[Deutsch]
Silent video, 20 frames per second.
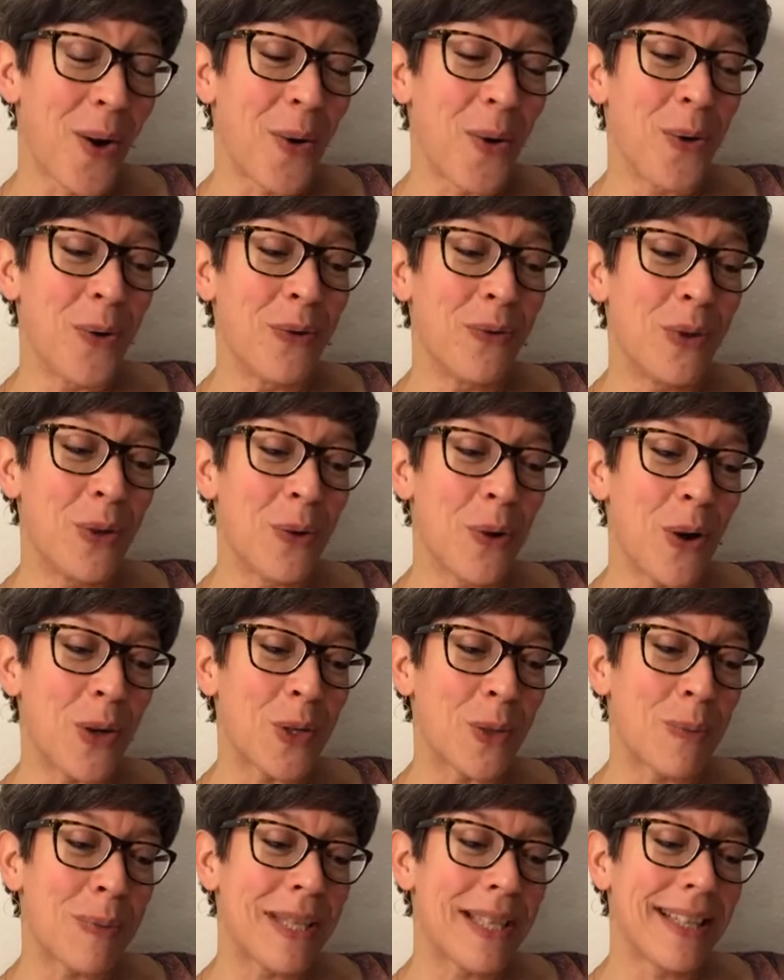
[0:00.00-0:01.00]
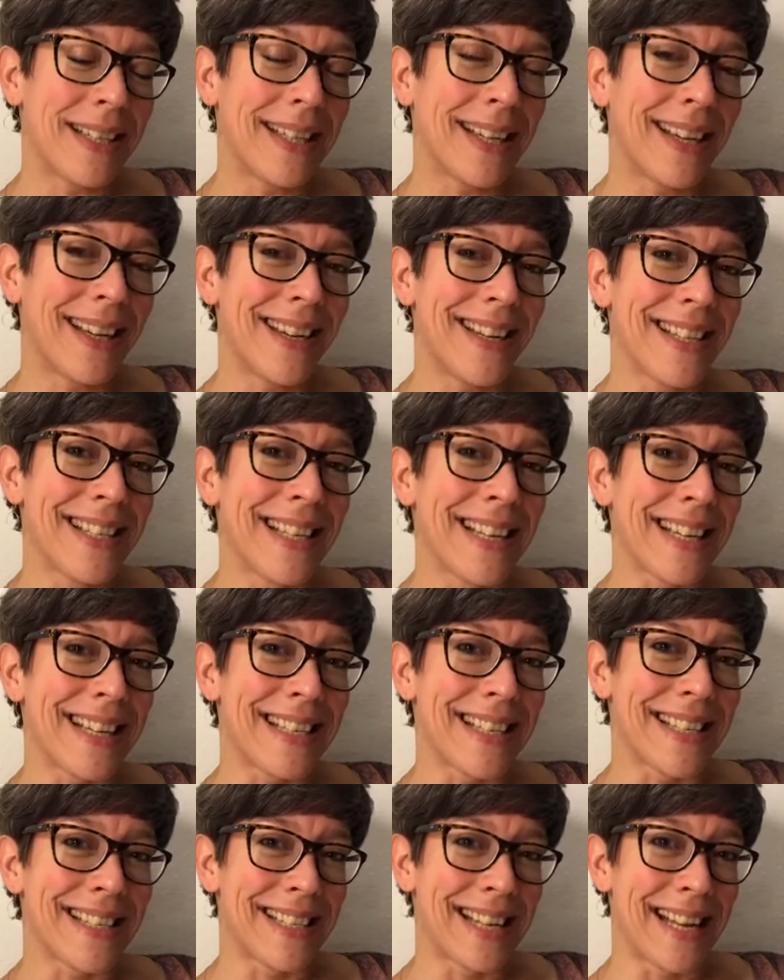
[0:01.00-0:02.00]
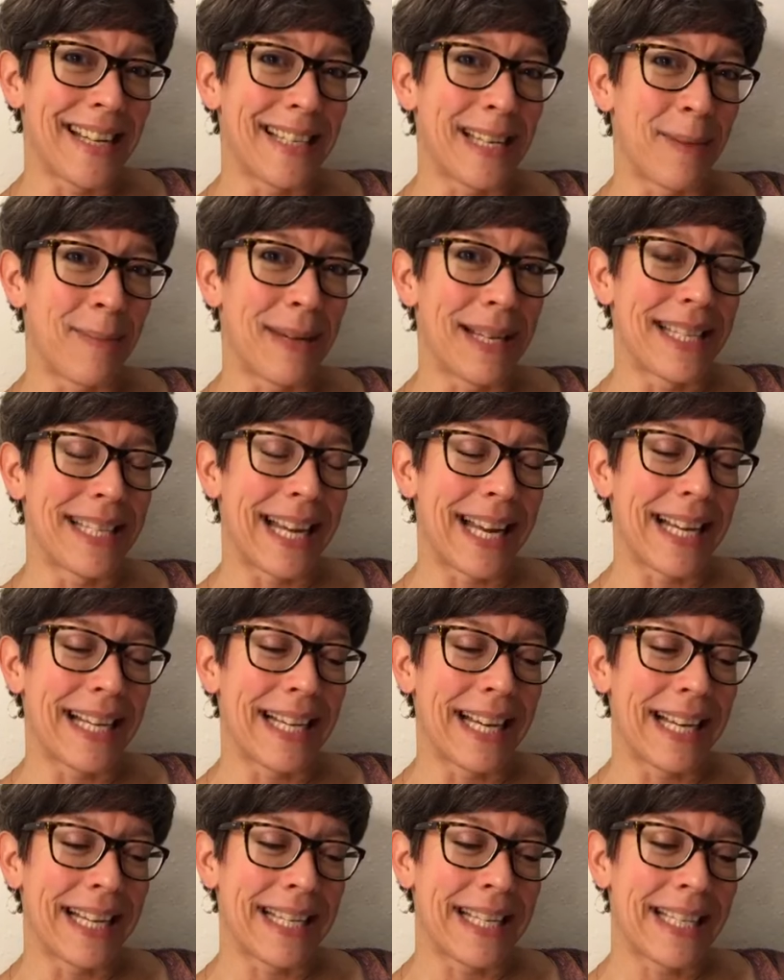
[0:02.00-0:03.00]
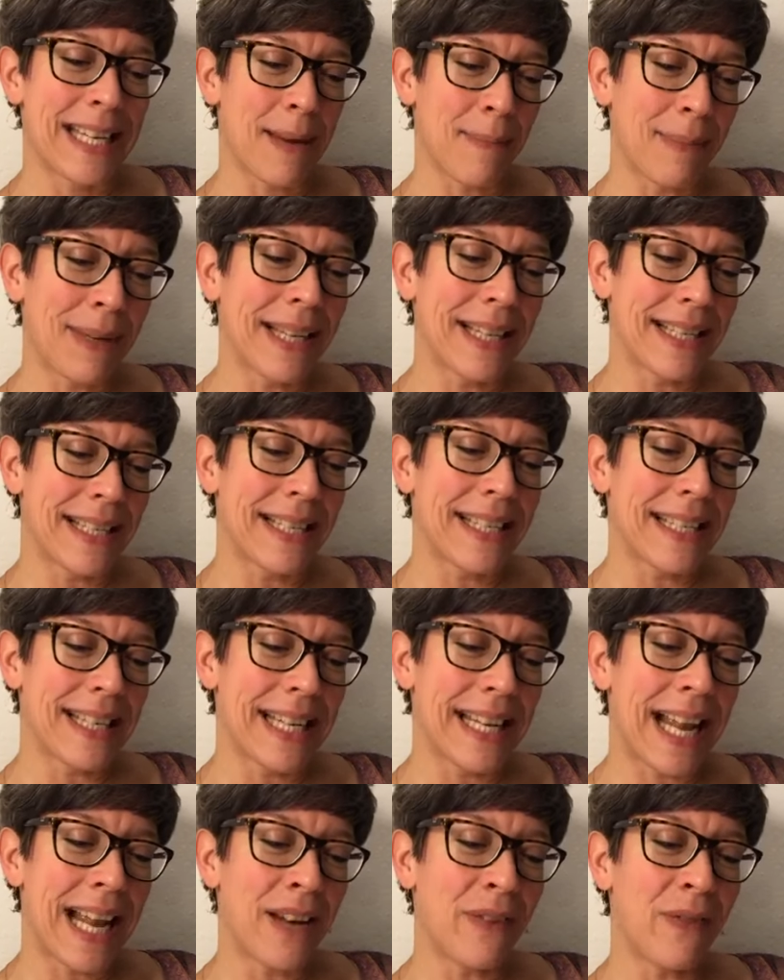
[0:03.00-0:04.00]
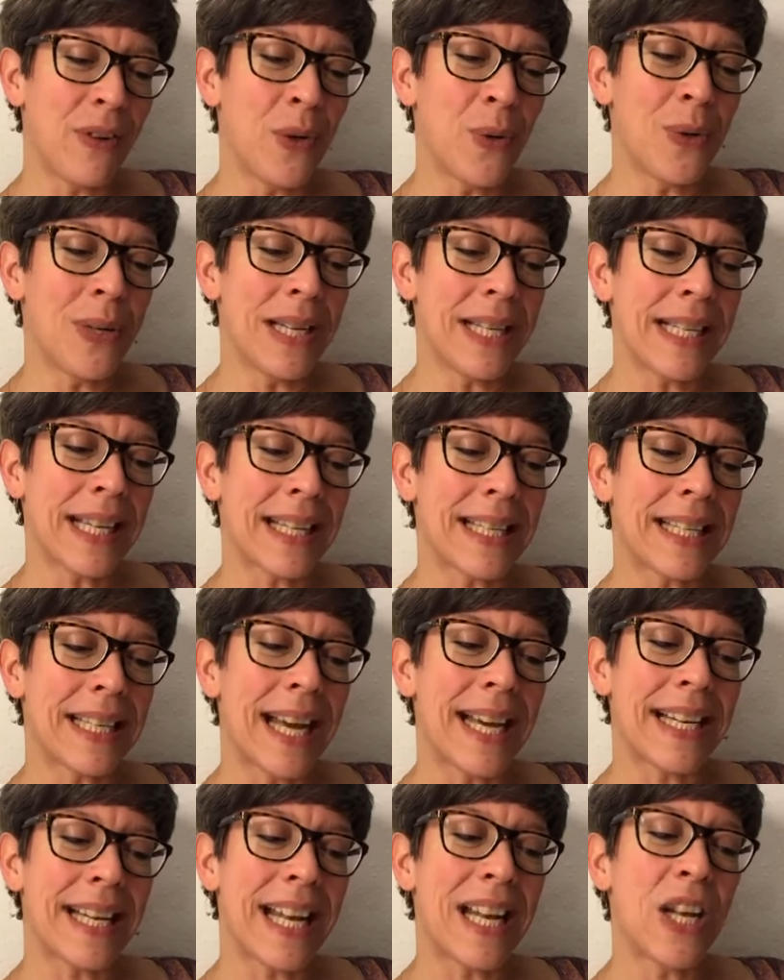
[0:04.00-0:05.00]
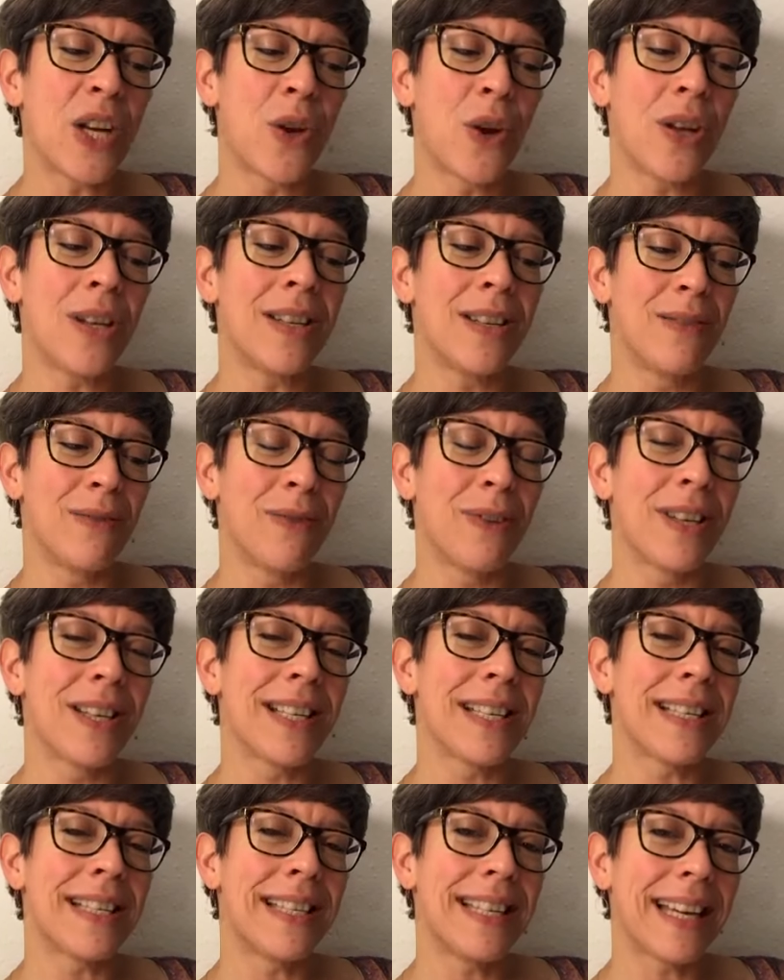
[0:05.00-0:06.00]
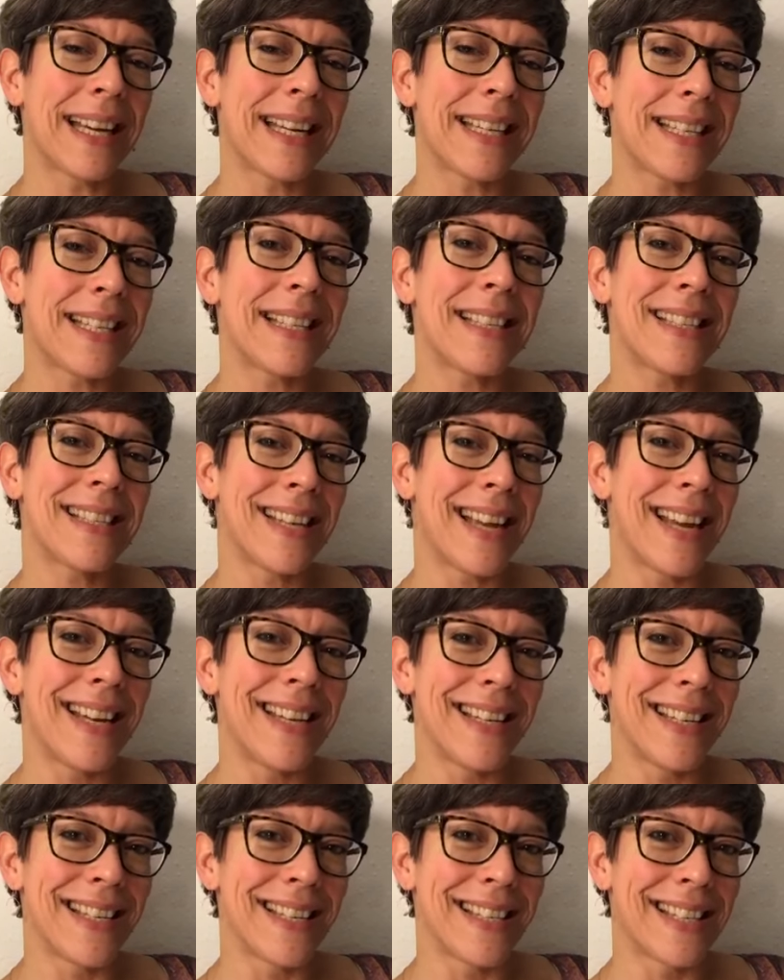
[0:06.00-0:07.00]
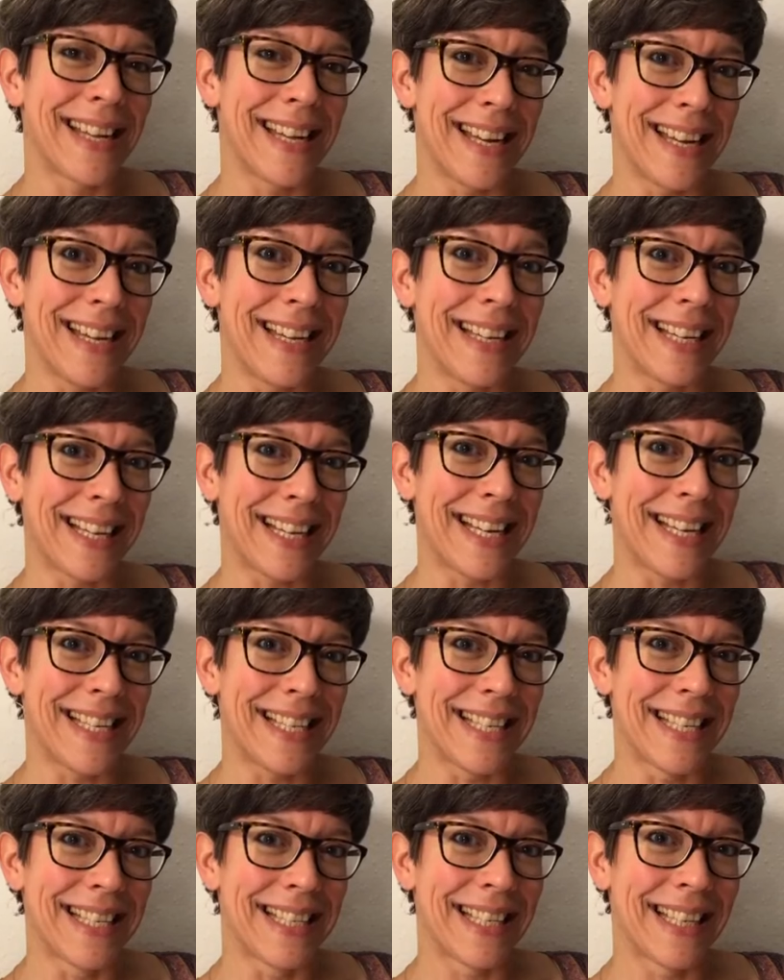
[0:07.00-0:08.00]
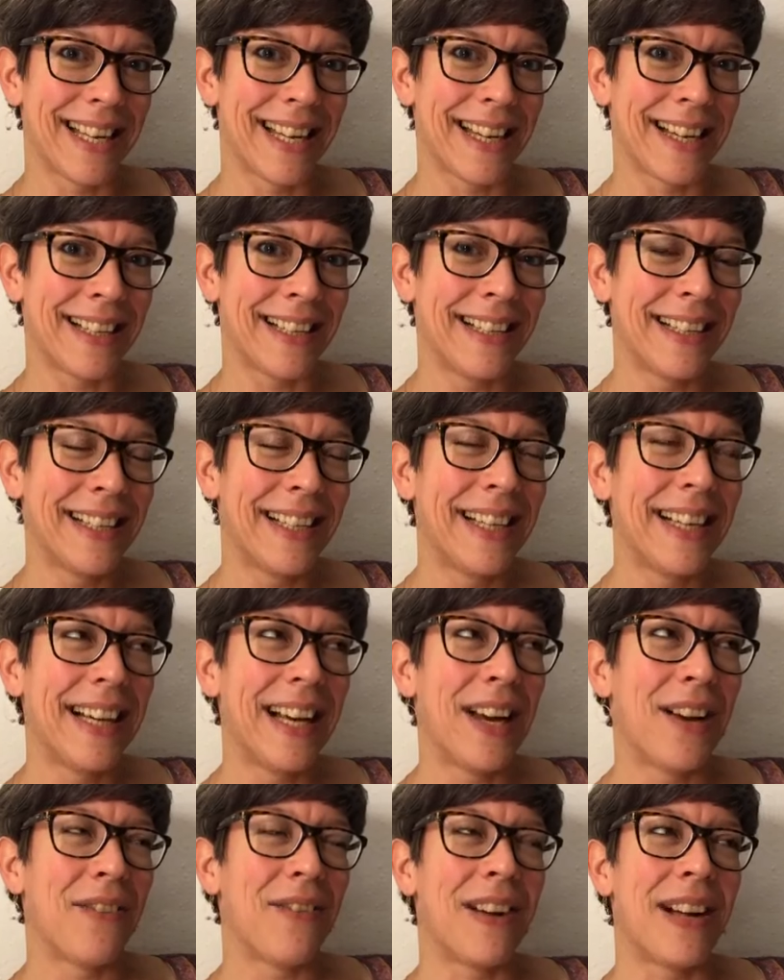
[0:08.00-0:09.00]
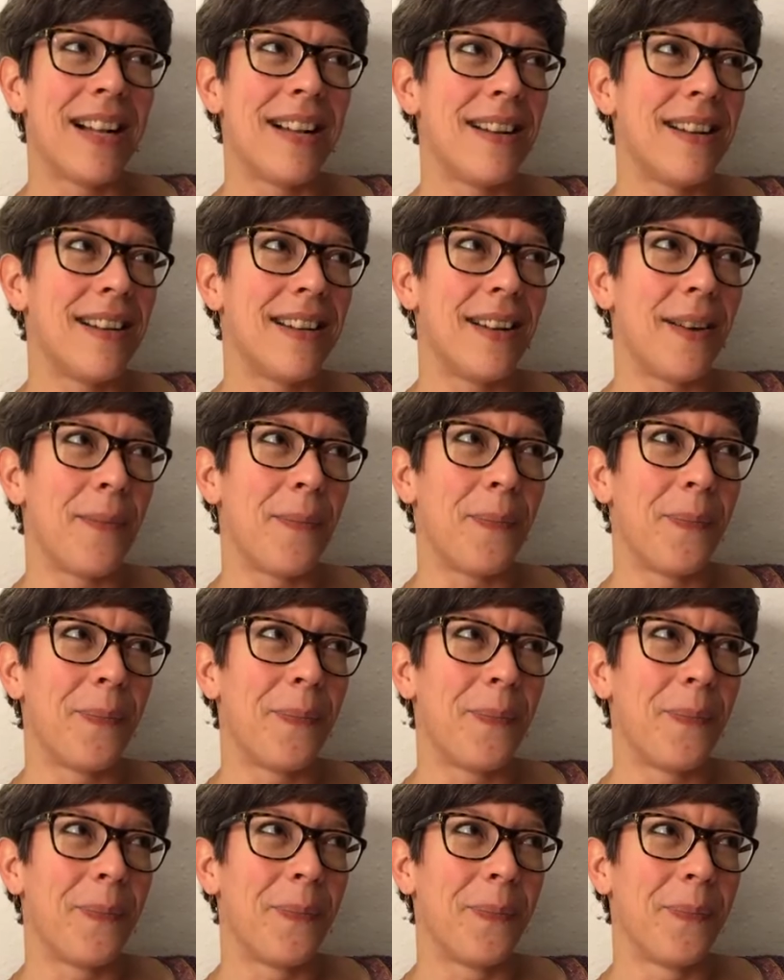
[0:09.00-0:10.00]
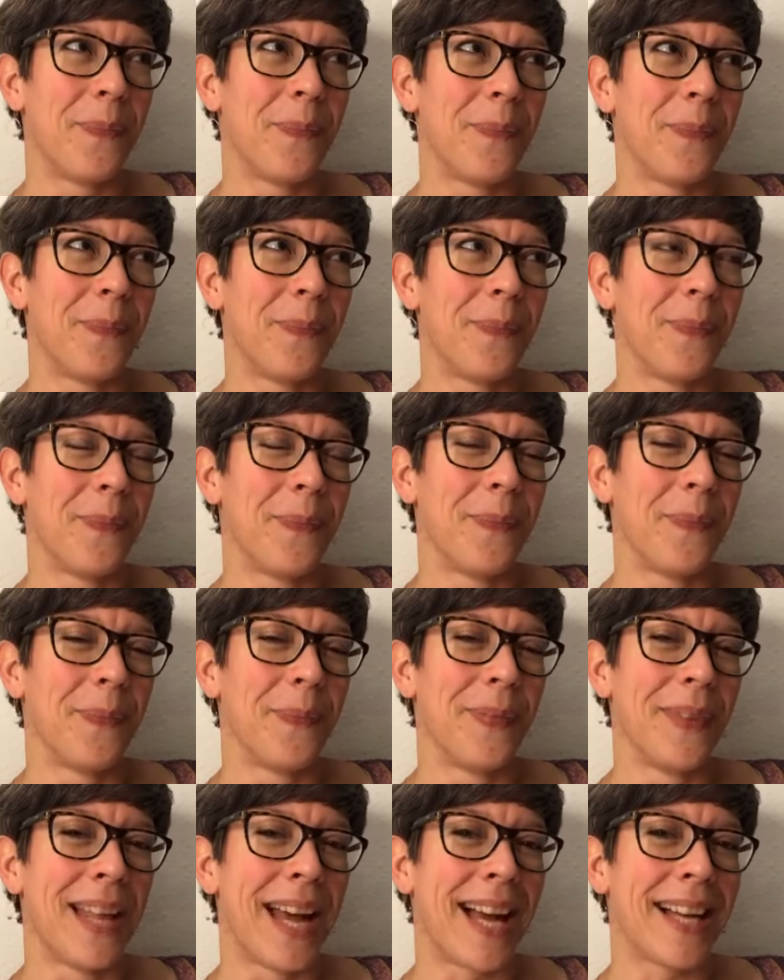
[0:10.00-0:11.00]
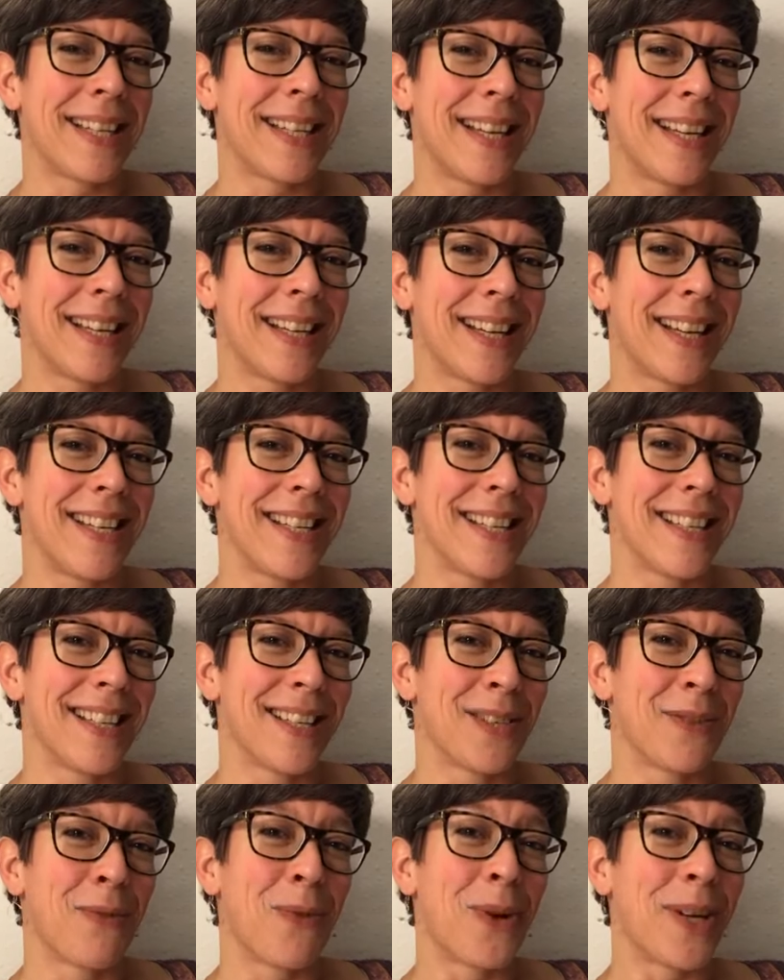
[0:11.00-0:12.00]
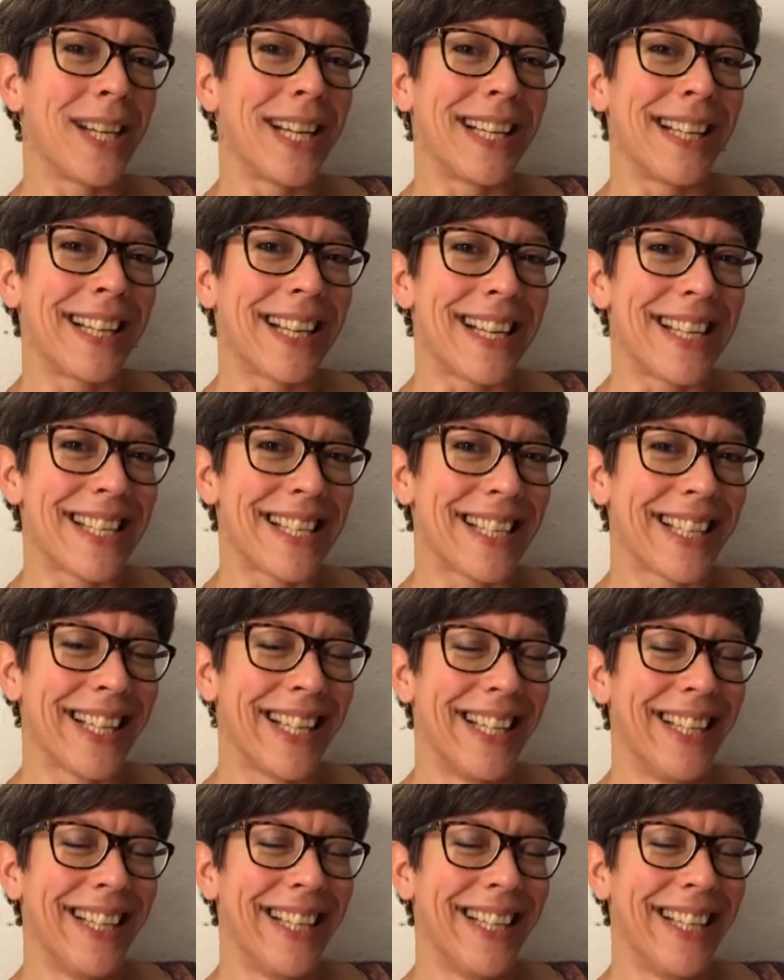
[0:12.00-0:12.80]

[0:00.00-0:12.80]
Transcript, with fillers: und wie du auch so ein bisschen krisenresistent damit sein kannst. Ich habe es genannt, wie du in dieser Zeit eine Göttin wirst, die resistent ist gegen Krisen. Ja. Weil nach der Krise ist vor der Krise.